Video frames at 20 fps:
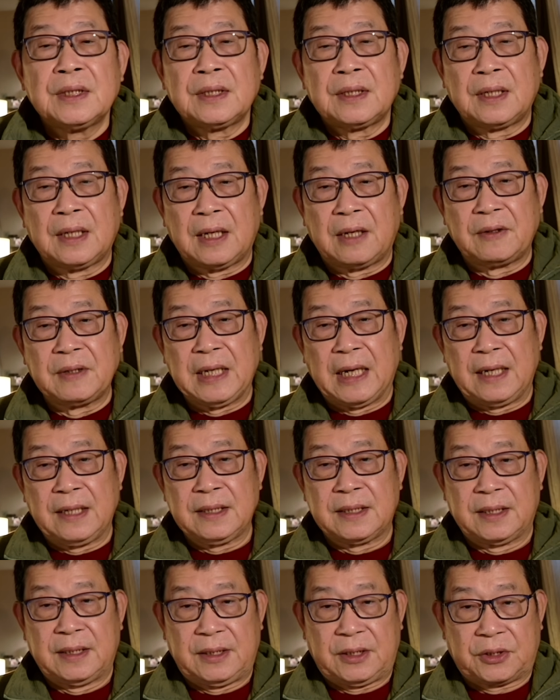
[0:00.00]
老
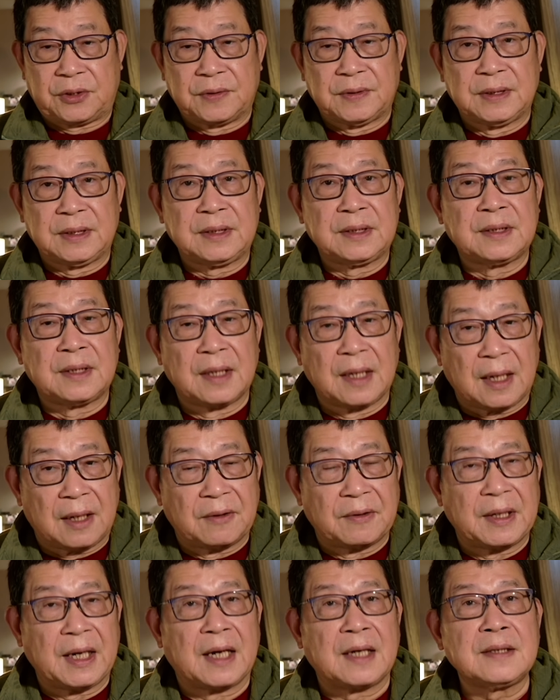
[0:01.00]
杨可以说，
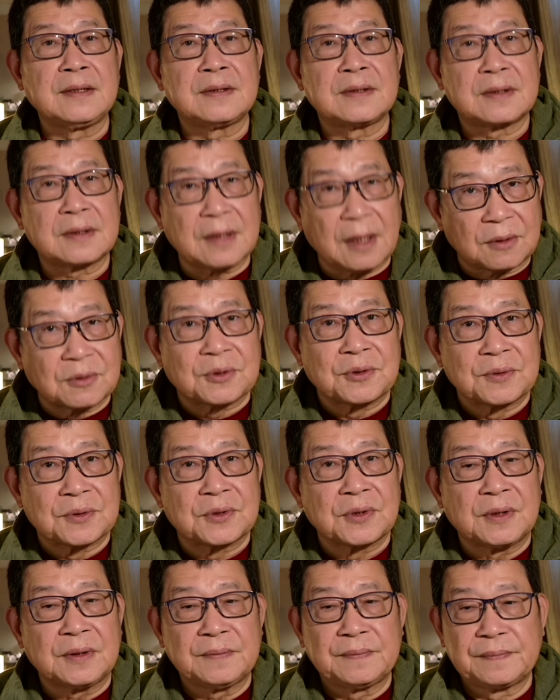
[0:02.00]
老杨到处
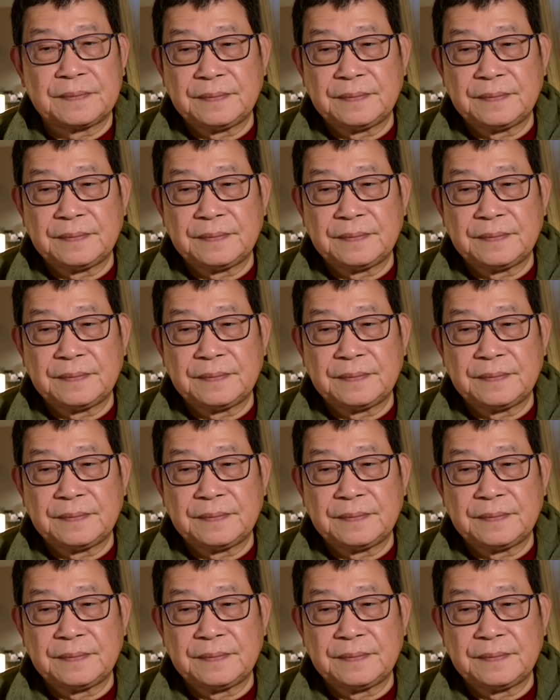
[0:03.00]
说。